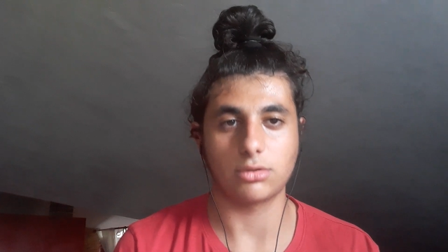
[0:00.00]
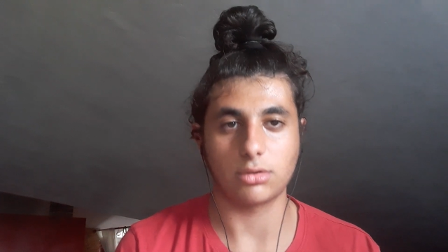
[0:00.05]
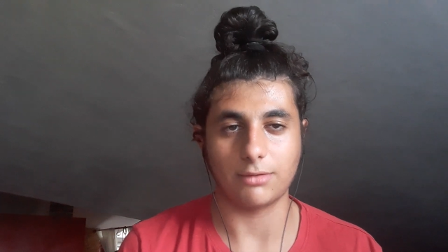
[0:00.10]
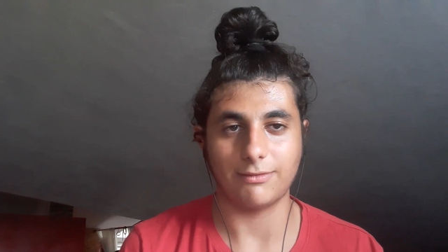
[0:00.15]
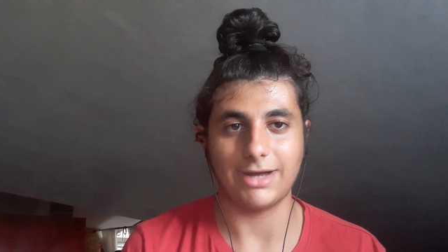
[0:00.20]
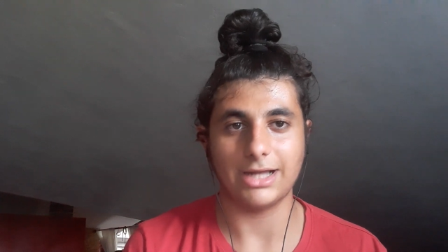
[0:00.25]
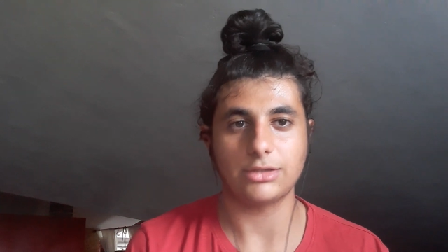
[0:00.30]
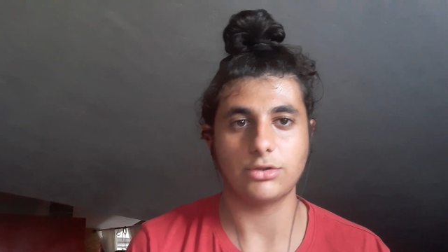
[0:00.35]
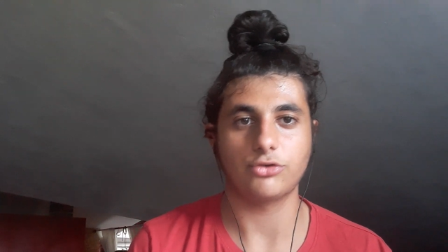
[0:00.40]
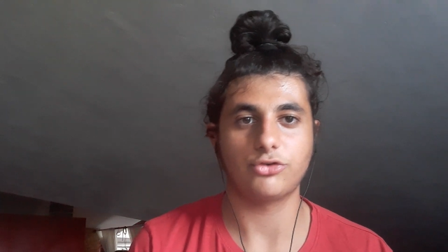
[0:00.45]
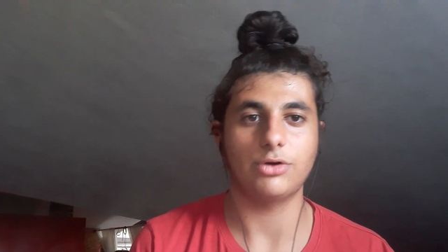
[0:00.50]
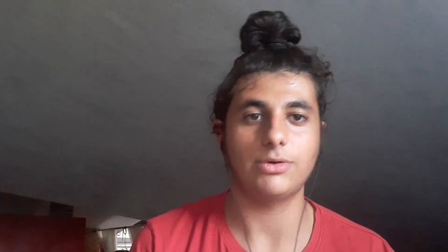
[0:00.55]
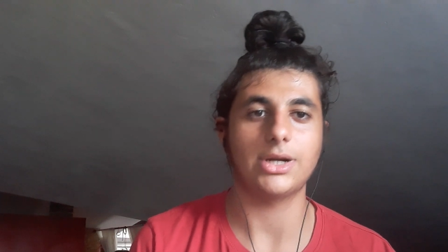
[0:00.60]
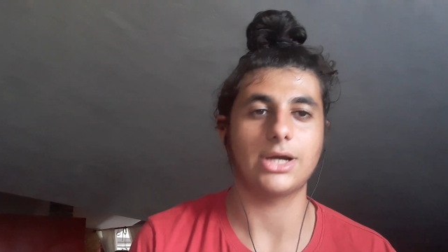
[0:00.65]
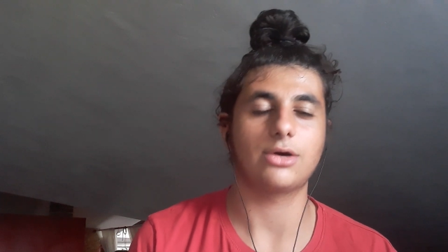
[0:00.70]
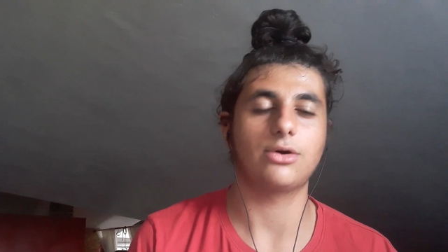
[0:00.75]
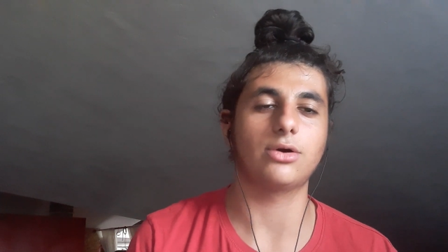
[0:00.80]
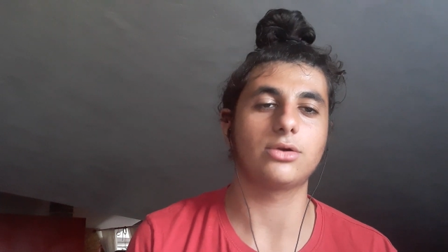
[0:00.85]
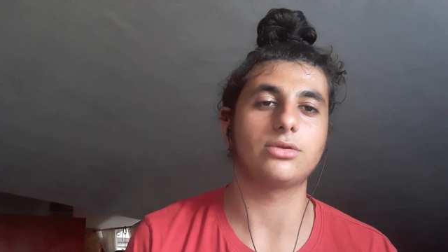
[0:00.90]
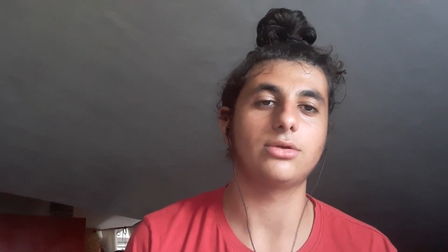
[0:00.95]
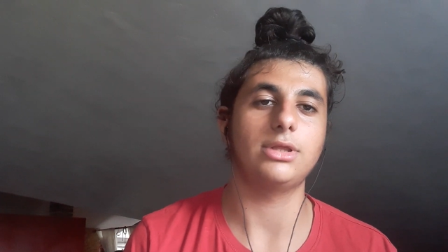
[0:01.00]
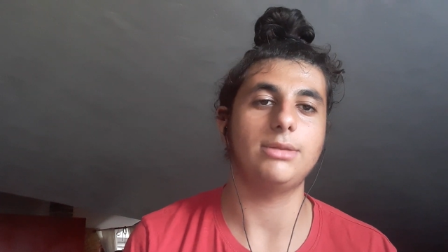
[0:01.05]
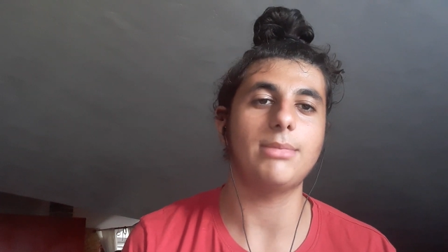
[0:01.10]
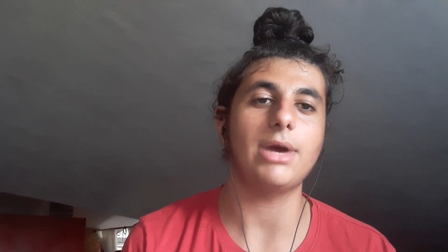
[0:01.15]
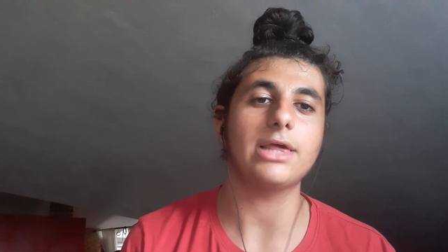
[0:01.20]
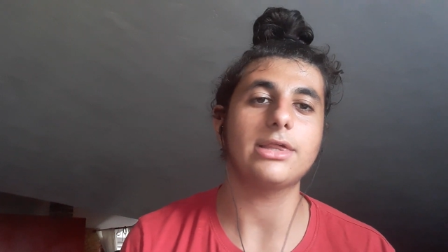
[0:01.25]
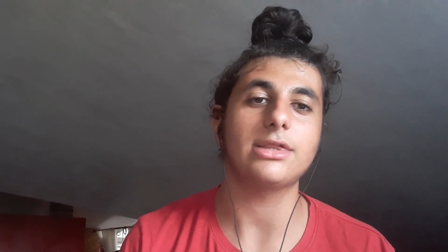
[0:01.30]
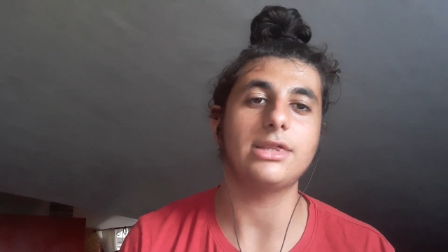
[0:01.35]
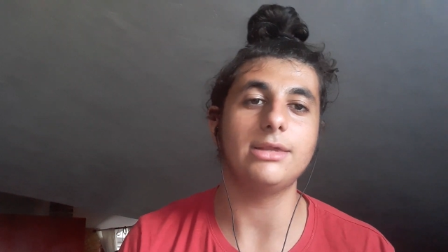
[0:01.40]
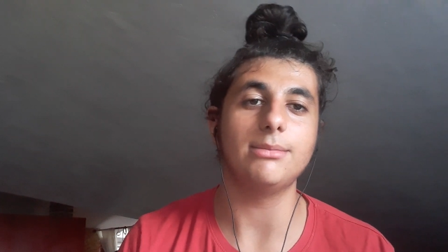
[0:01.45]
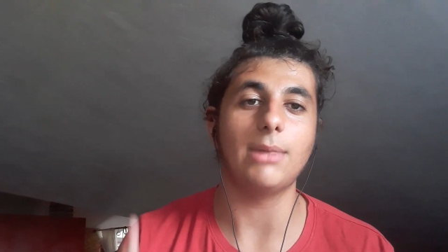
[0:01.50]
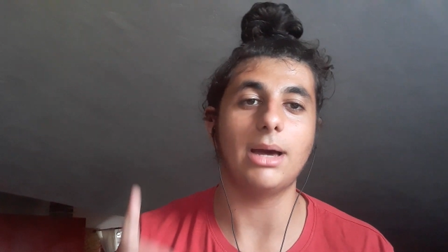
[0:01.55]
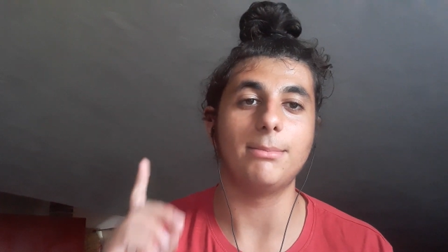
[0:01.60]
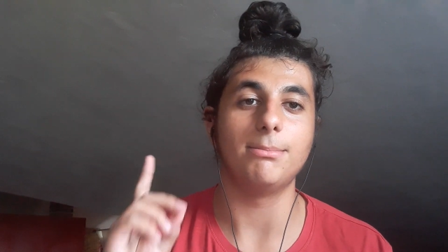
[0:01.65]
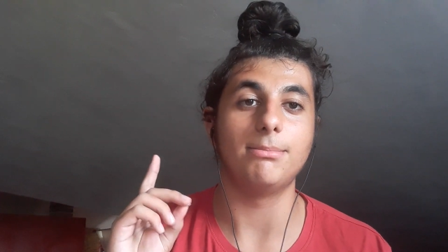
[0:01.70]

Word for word: trovato, c'è un accordo di massima,